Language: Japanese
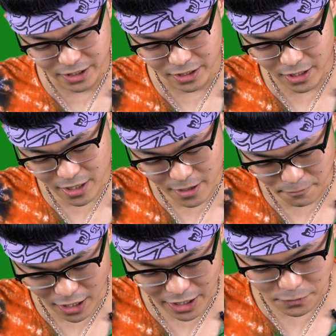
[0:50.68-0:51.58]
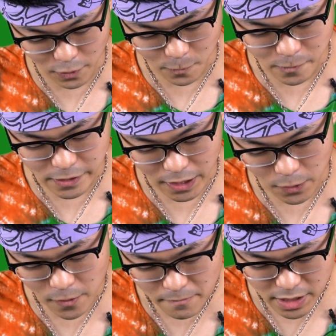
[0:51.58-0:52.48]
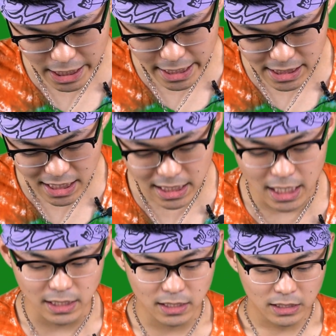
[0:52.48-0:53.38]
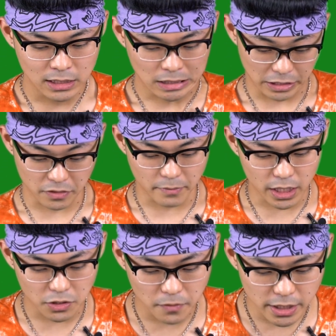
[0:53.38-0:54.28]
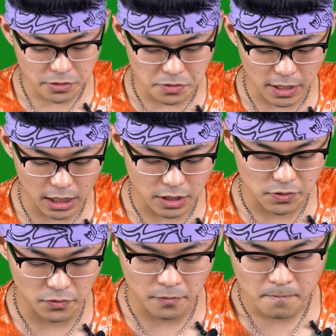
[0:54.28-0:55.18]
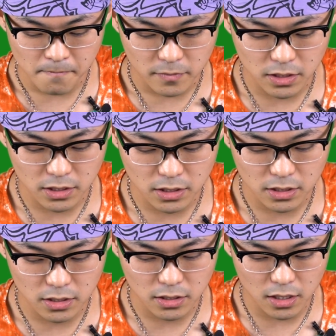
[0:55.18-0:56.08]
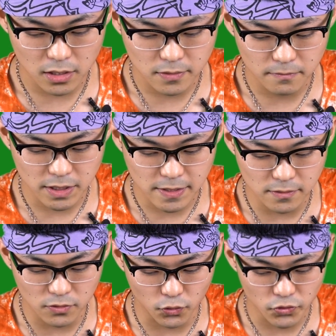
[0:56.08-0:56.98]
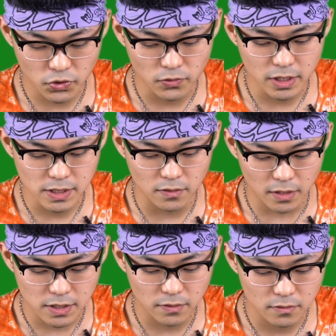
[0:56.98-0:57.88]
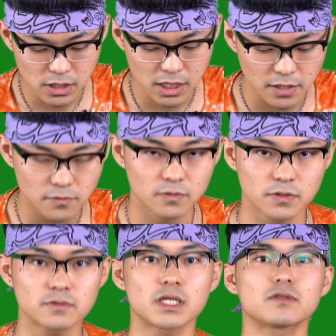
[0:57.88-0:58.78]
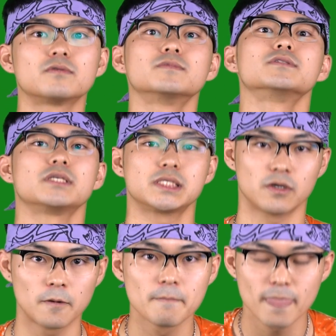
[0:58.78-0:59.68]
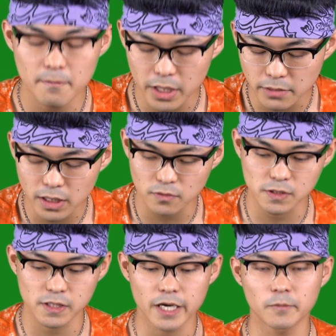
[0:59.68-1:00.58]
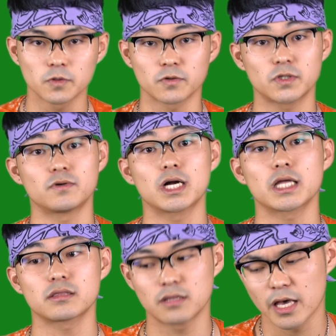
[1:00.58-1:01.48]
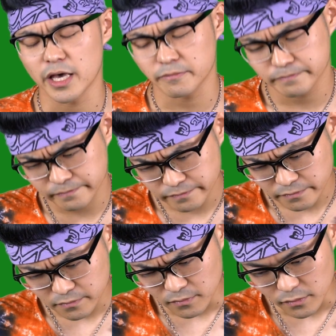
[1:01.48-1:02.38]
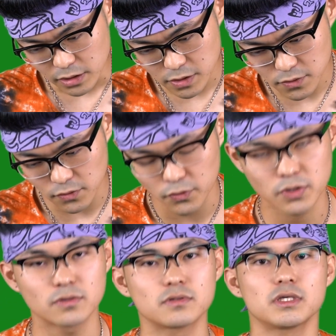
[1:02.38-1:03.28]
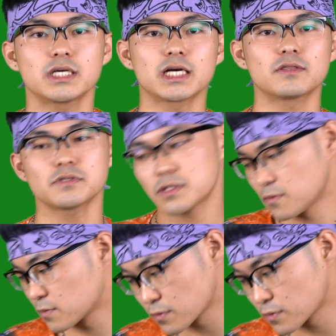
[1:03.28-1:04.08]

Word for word: もあまああるとは思うんですけど、まあ最先端っていうのはまあいわゆるだからその、まあ、土俵ですよね。その時代の土俵だと思うんですよ。まあ、今の時代も土俵があって、その土俵の一環としてオー